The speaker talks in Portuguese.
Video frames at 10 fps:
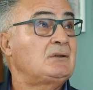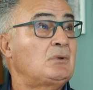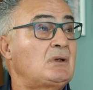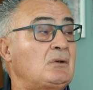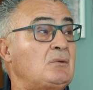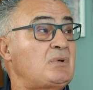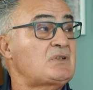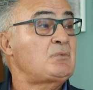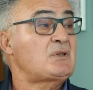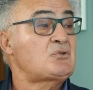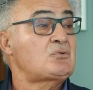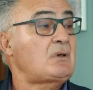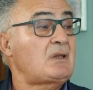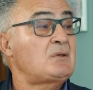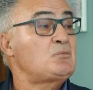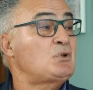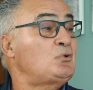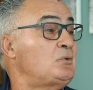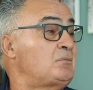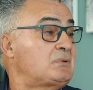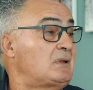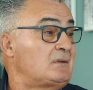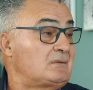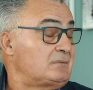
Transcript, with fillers: eu era o rapaz mais sossegado da minha rua. Portanto,